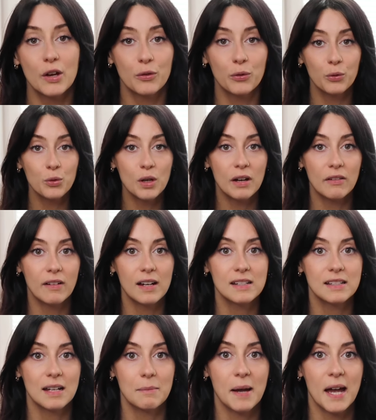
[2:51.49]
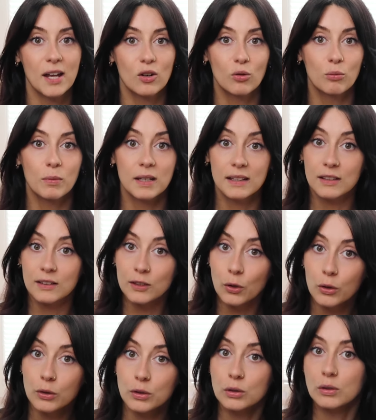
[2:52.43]
Früher war ich der Meinung, mich
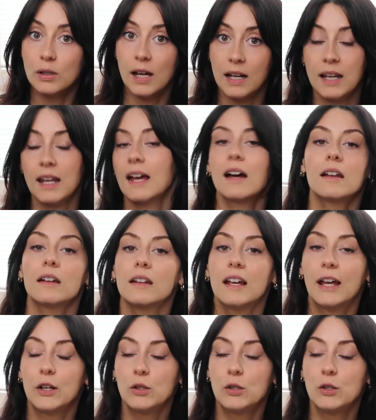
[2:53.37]
gesund zu ernähren,